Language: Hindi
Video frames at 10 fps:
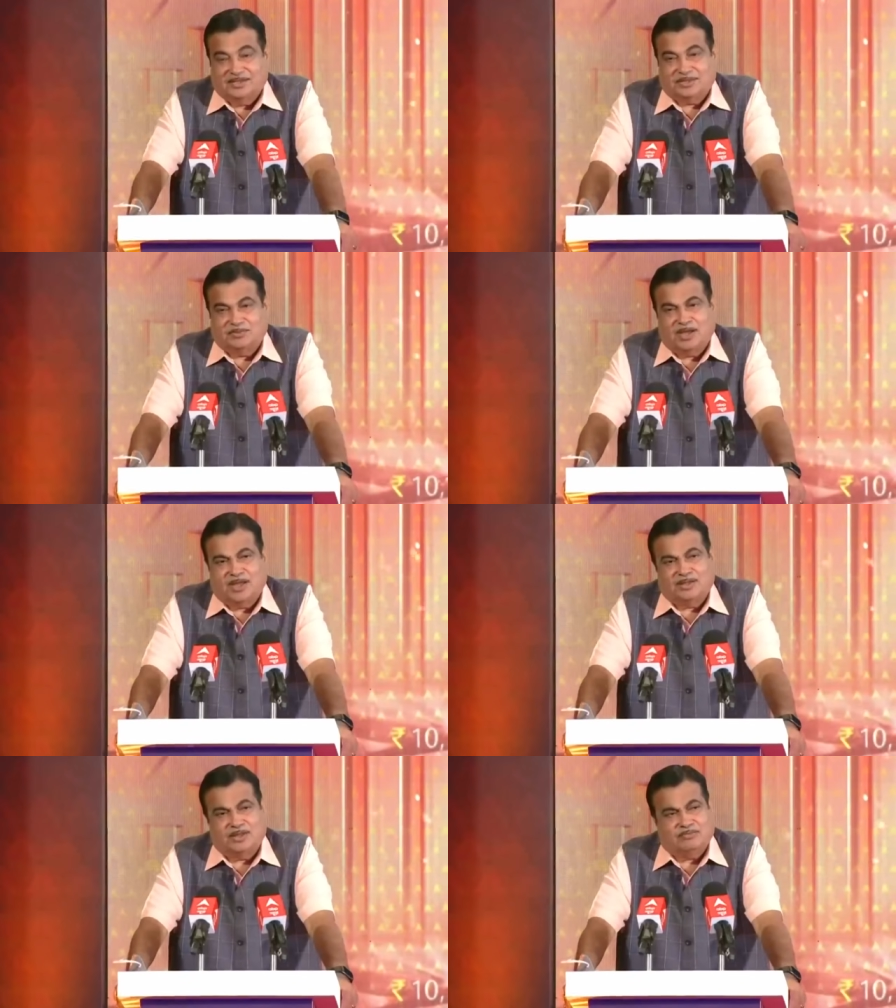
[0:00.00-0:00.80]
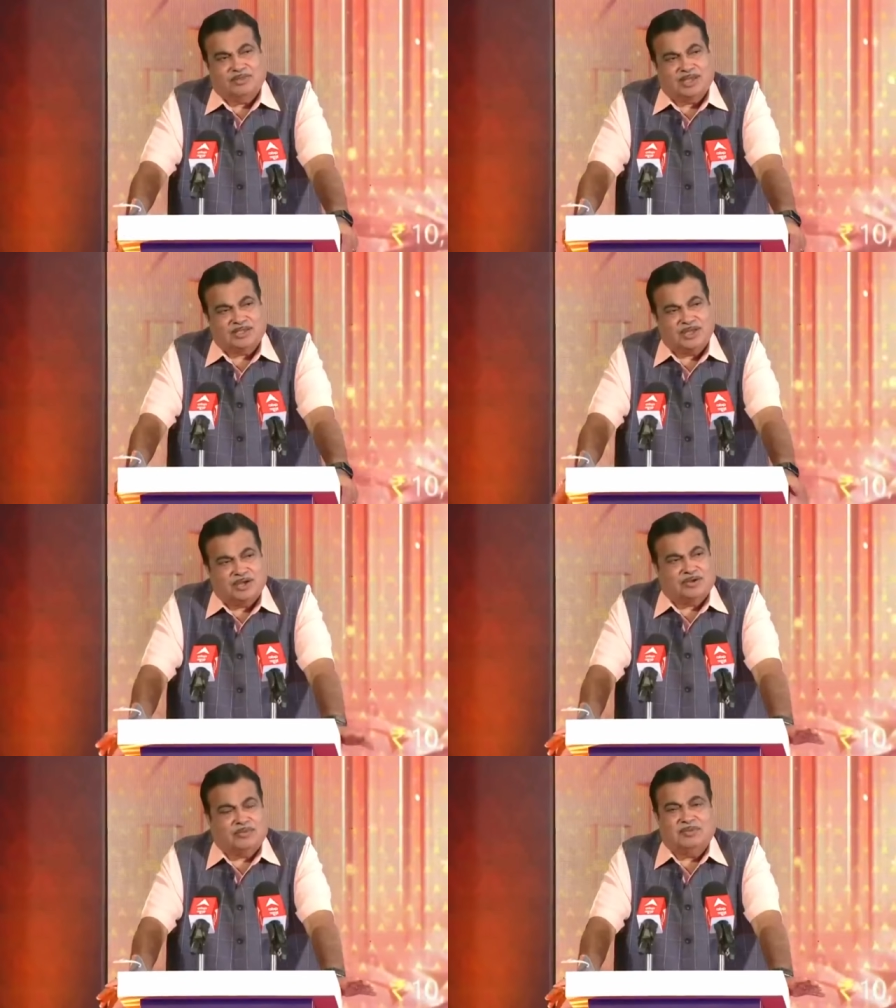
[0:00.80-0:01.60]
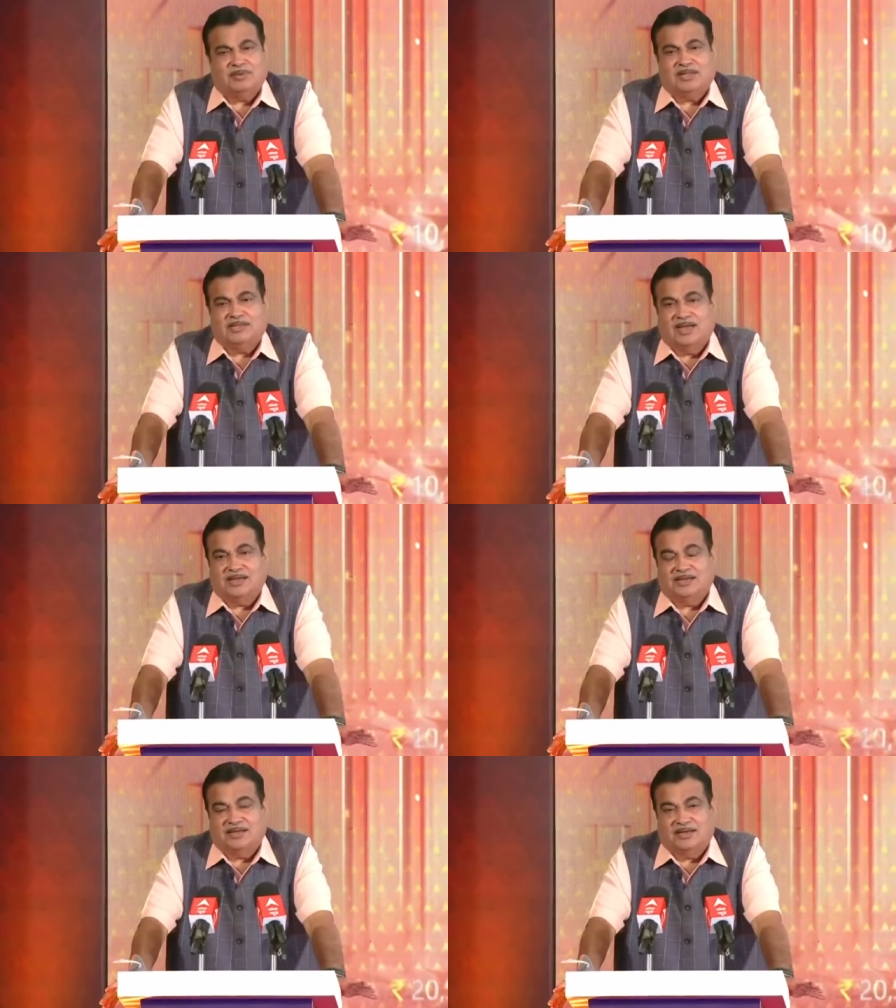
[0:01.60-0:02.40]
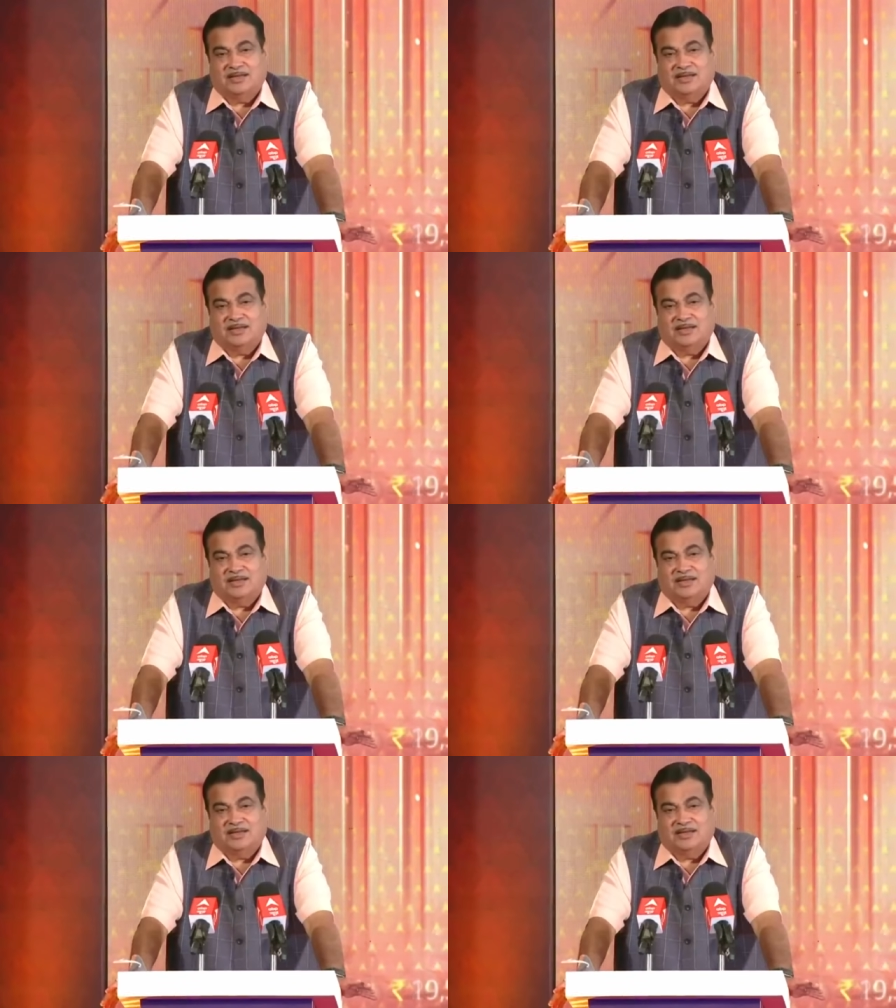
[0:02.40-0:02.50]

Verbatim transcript: जिस पे एकदम देश की इकोनॉमी बदल जाएगी